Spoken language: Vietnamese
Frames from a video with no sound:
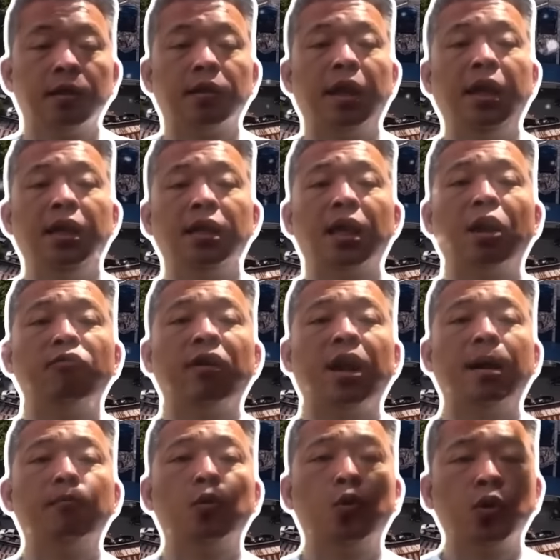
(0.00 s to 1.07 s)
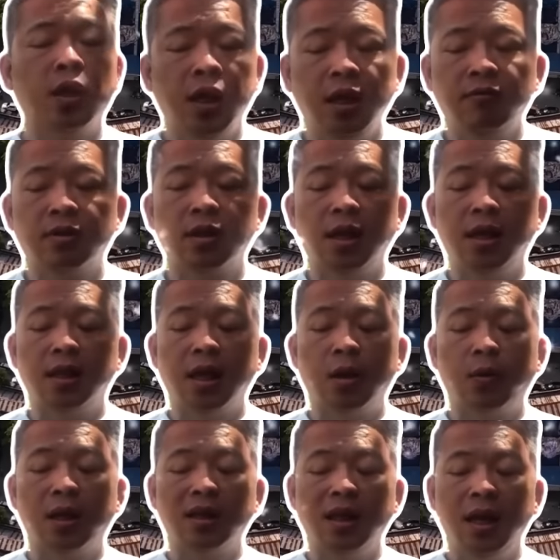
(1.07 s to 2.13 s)
tùy theo phát âm của tiếng và tùy
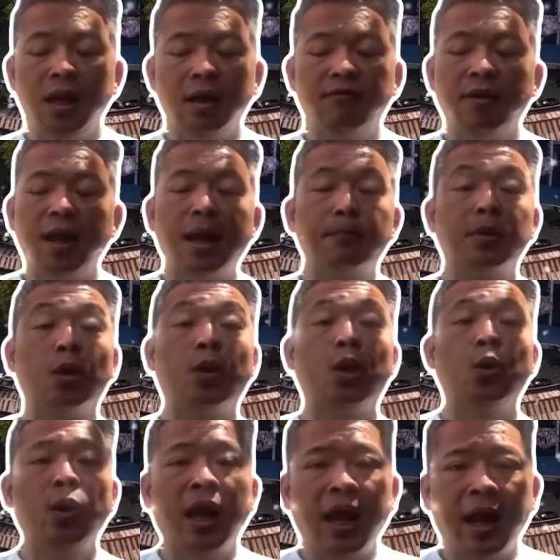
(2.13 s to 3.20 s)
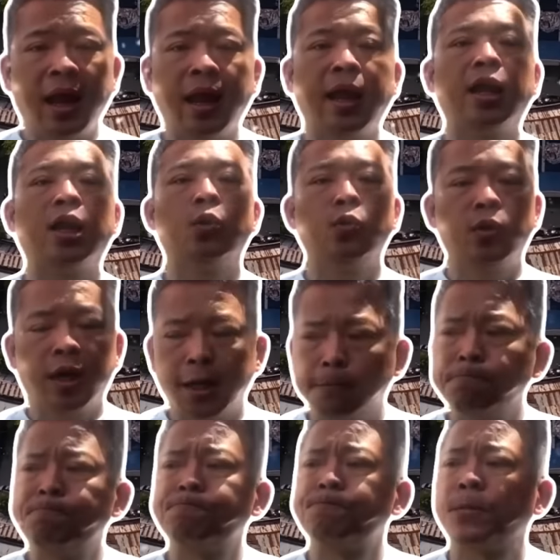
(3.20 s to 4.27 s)
theo cái tiếng là phát âm theo kiểu nga hay kiểu khanh